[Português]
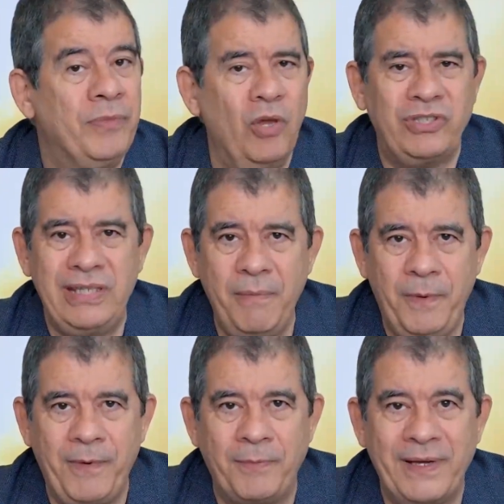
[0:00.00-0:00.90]
Deus
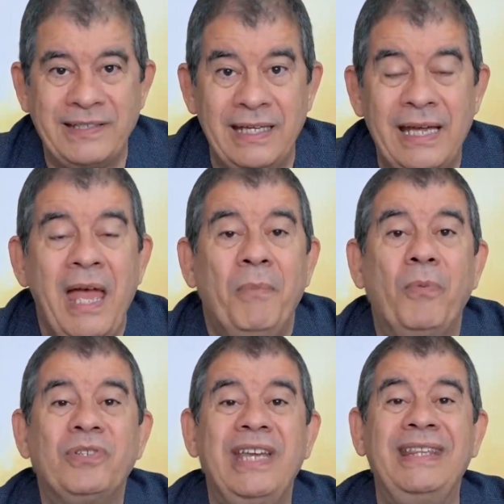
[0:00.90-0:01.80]
sempre vai fazer,
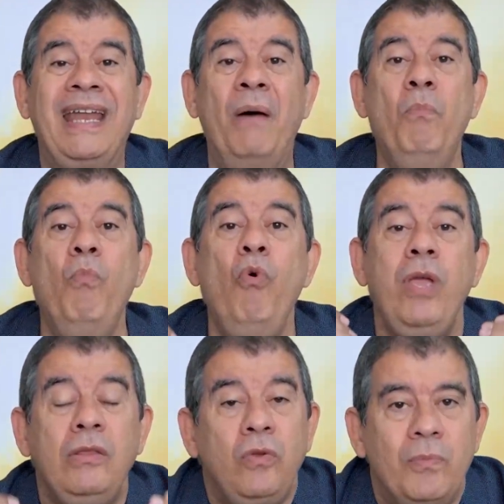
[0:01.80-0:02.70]
mas você terá
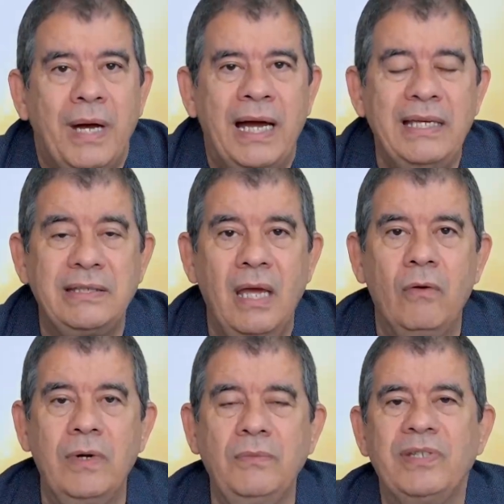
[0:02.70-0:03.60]
muito mais
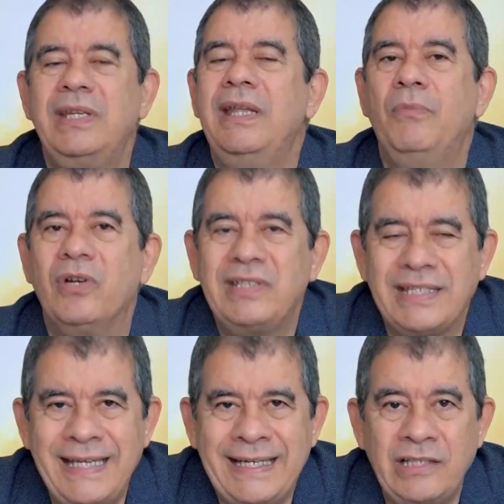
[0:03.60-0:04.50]
quando você demonstra
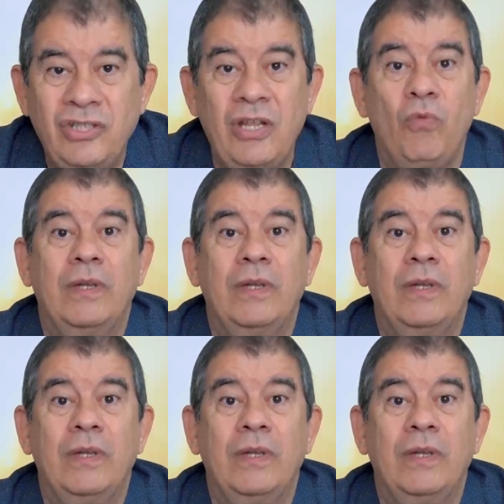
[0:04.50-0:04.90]
essa gratidão,